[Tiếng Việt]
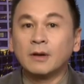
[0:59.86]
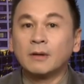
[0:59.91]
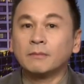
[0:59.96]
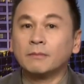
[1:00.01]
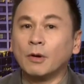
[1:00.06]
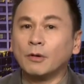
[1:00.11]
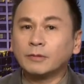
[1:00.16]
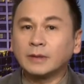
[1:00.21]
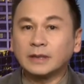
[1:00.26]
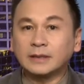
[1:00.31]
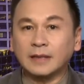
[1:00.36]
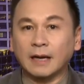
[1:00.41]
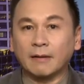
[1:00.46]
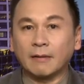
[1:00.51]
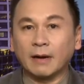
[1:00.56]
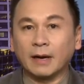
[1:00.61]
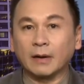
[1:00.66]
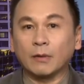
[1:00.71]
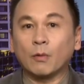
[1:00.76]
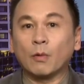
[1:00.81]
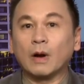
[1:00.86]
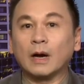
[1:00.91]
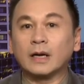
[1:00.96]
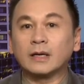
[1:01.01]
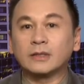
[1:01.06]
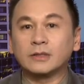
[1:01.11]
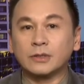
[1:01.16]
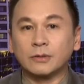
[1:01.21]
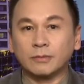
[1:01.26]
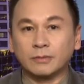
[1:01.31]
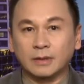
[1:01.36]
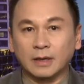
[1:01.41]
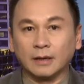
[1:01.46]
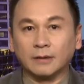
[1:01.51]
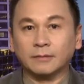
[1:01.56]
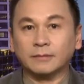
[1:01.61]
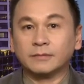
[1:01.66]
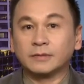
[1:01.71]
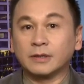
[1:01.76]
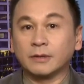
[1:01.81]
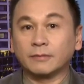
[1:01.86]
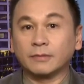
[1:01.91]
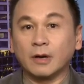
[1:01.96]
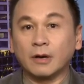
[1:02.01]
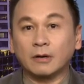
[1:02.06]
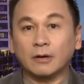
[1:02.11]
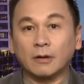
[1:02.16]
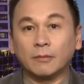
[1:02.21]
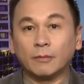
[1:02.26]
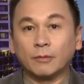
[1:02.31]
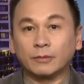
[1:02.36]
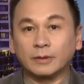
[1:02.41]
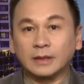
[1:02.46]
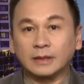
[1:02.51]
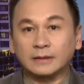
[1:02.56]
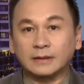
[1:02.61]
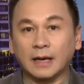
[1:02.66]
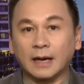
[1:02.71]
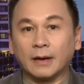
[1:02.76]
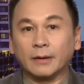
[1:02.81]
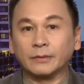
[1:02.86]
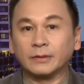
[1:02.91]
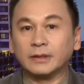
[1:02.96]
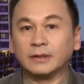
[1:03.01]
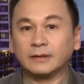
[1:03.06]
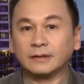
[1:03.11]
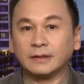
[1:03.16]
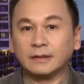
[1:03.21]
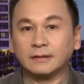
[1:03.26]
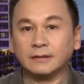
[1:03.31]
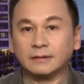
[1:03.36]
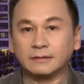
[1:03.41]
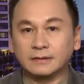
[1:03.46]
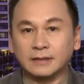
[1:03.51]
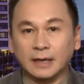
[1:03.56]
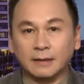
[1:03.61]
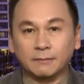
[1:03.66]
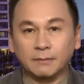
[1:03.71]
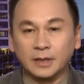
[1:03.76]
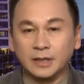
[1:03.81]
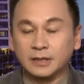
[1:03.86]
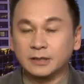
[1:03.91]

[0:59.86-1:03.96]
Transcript: Bốn chiếc tàu hải quan Trung Cộng, trong đó có một chiếc tàu dường như được trang bị